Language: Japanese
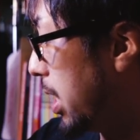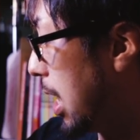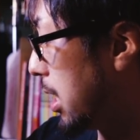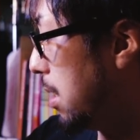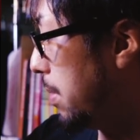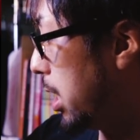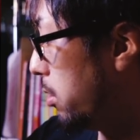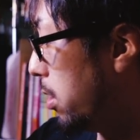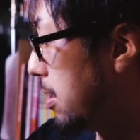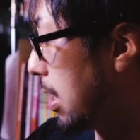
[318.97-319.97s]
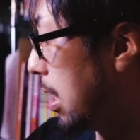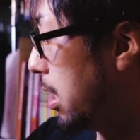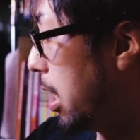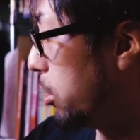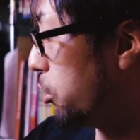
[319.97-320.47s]
秋葉売さん、
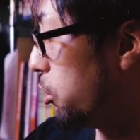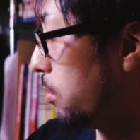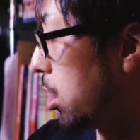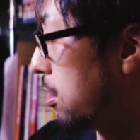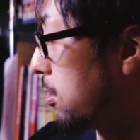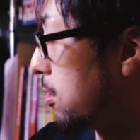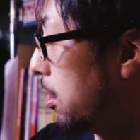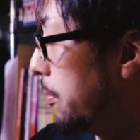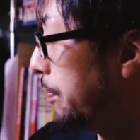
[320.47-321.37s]
えー、女子も出るんですよ。